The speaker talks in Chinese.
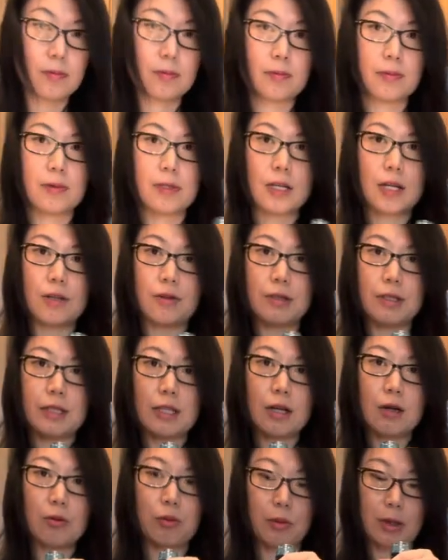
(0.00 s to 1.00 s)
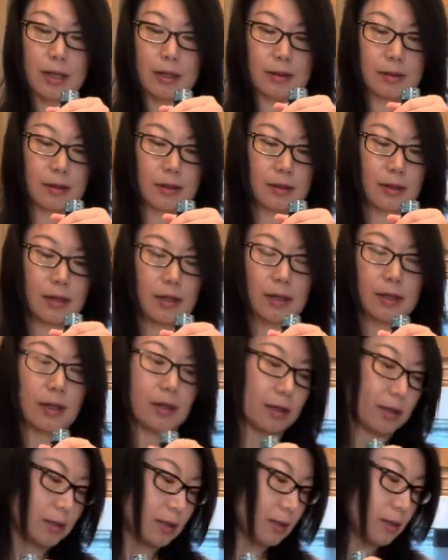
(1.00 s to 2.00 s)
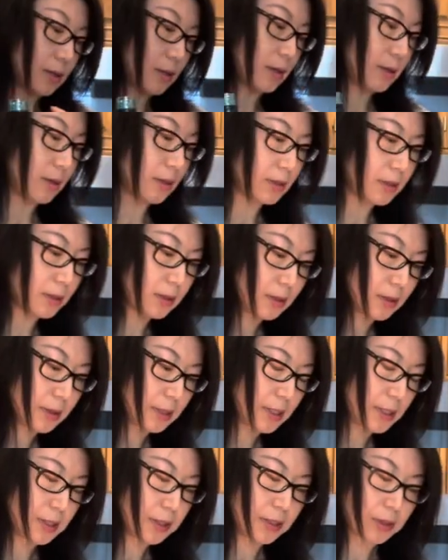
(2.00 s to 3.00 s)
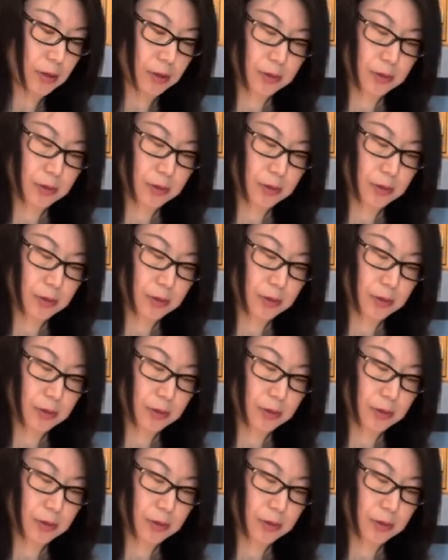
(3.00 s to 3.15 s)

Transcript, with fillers: 加入 一点五盎司的琴酒，